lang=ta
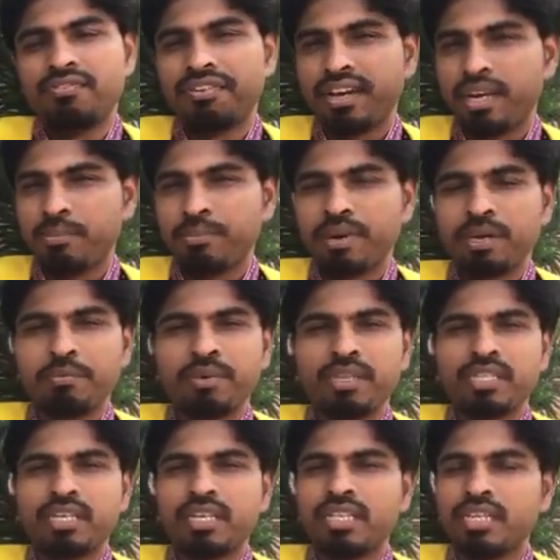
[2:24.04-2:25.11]
ஃபேன்
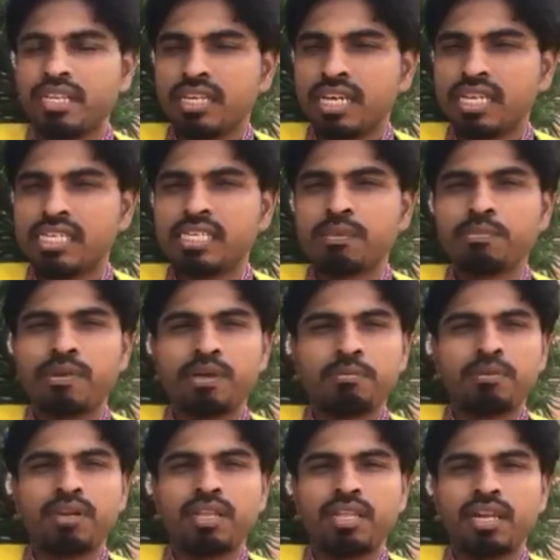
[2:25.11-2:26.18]
பயன்படுத்துறது ஏசி
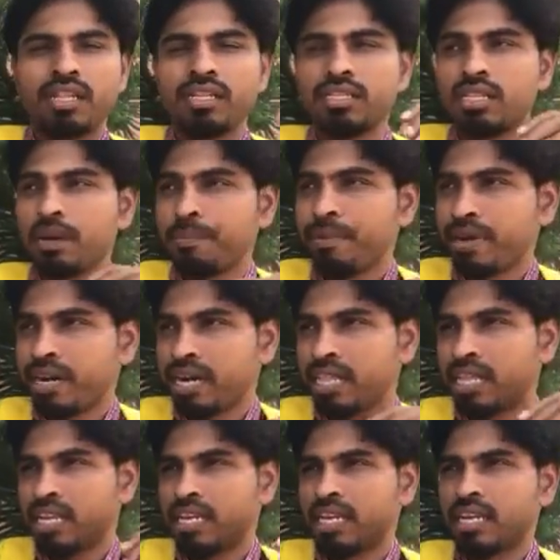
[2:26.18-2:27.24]
பயன்படுத்துறது தப்பாக
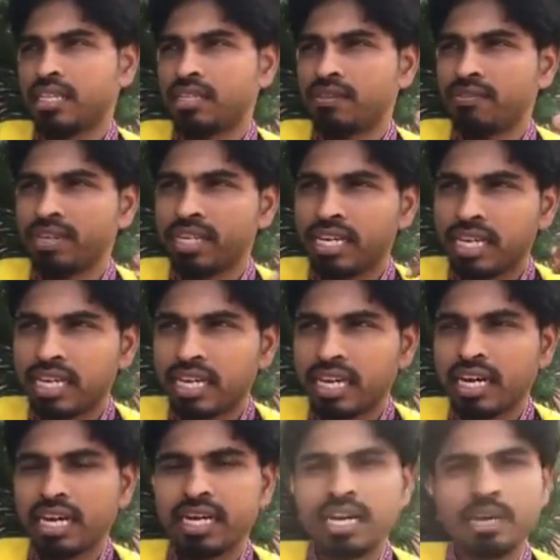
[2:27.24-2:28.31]
இடத்துல இருக்கிறது வெயிலுக்கே
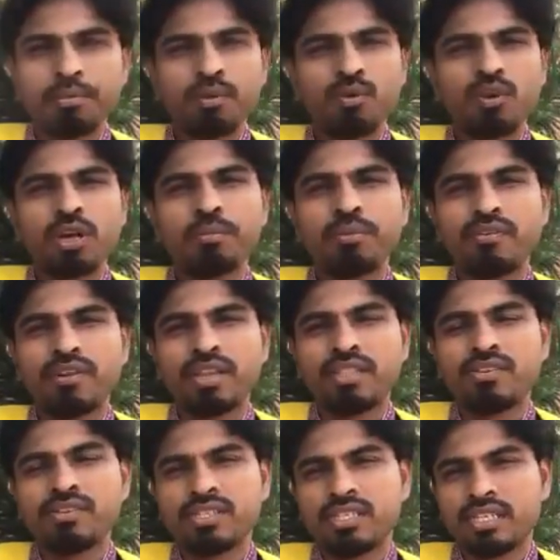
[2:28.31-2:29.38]
காட்டாமல் உடம்பை
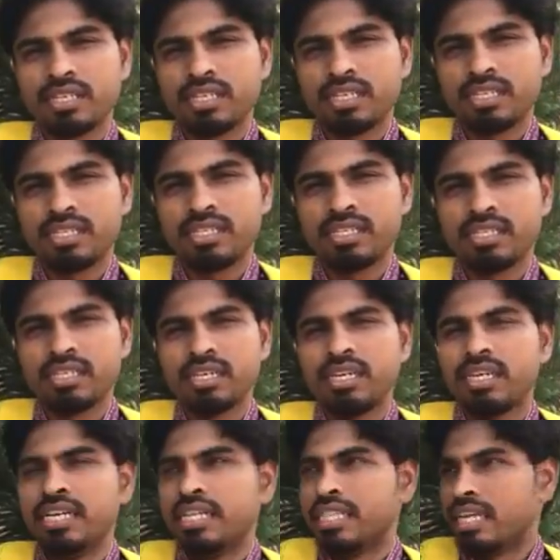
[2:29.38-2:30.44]
வளர்த்து வச்சுருக்கிறது
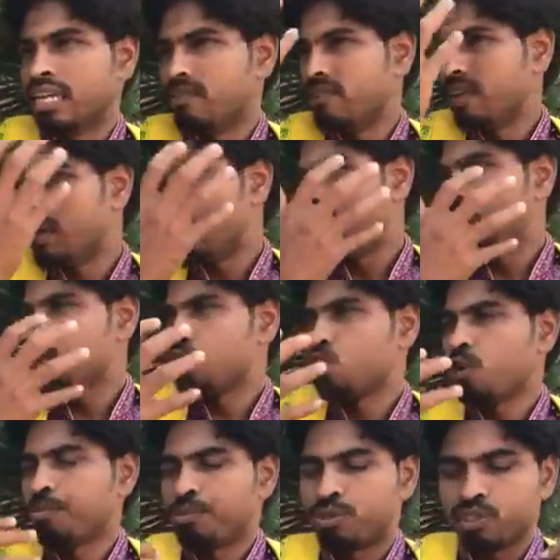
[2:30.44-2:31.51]
தேவையில்லாத
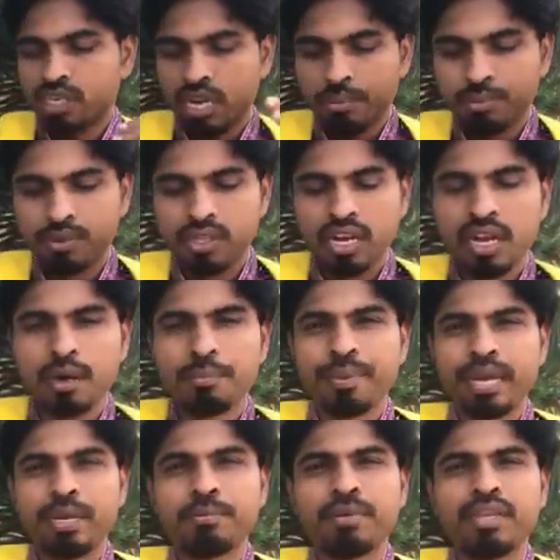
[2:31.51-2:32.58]
சோப்பு ஷாம்பு இதெல்லாம்
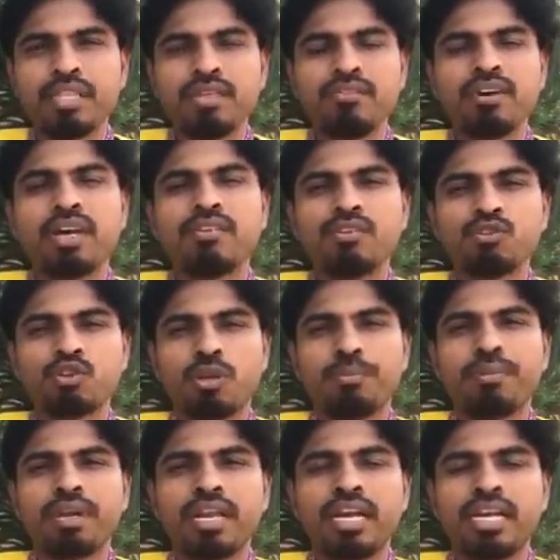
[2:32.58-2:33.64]
பயன்படுத்தி வேர்வை
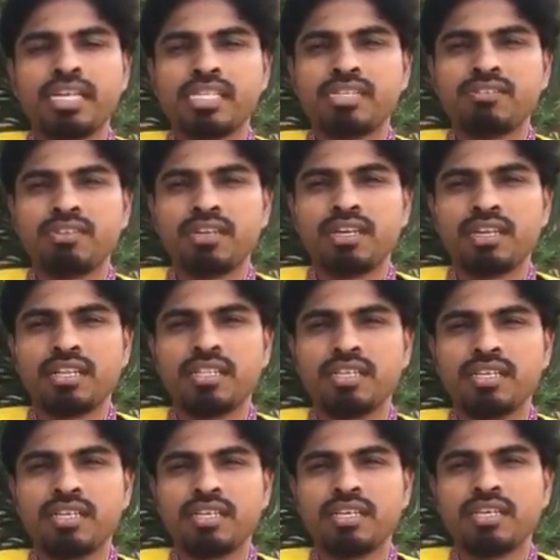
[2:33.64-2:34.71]
சுரப்பிகளை அடைச்சி
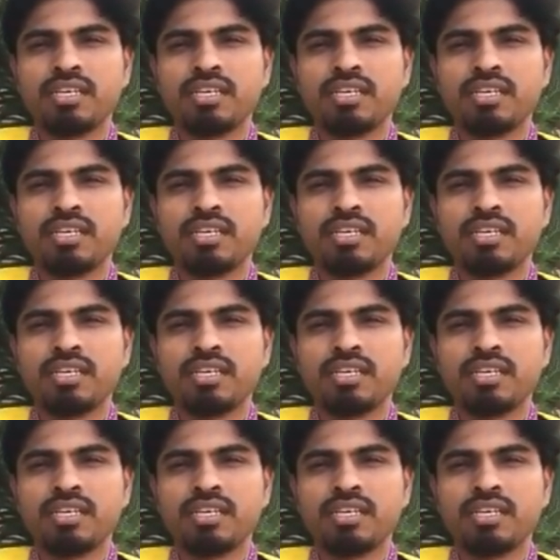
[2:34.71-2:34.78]
வைக்கிறது